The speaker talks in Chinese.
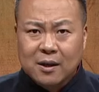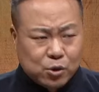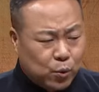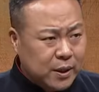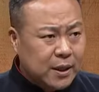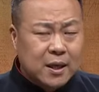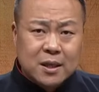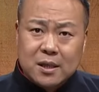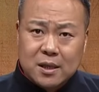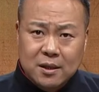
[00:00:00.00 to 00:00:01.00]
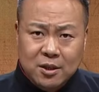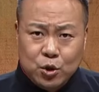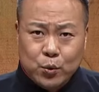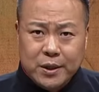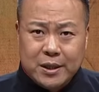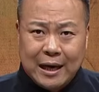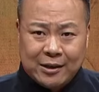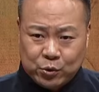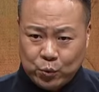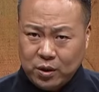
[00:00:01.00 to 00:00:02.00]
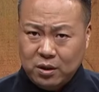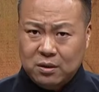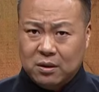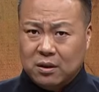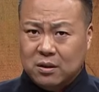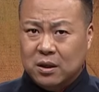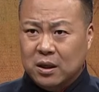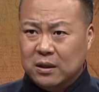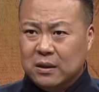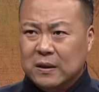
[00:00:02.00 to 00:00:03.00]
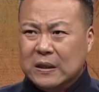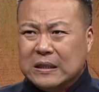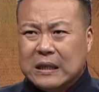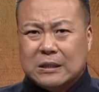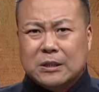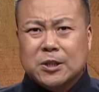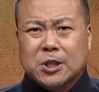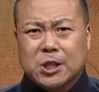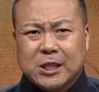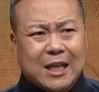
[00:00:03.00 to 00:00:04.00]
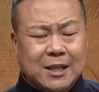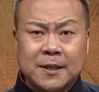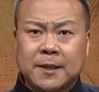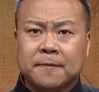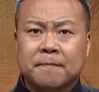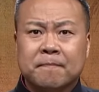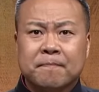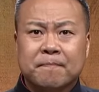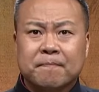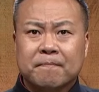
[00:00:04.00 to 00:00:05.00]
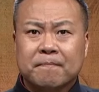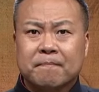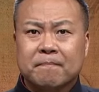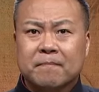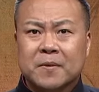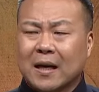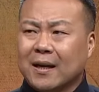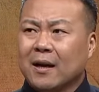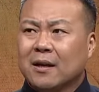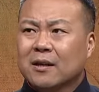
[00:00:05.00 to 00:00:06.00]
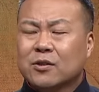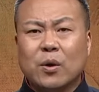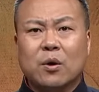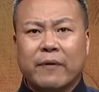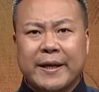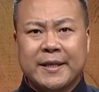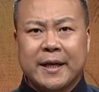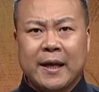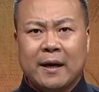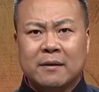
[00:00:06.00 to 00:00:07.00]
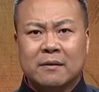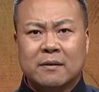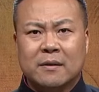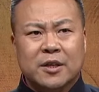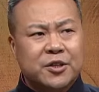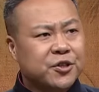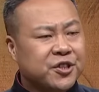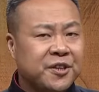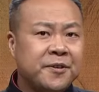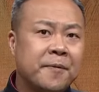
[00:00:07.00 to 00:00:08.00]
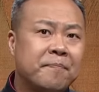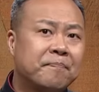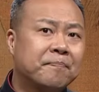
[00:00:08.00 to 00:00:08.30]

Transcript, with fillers: 所以秦军将卒个个简直是嗜杀成性。将来最有威胁的是秦人。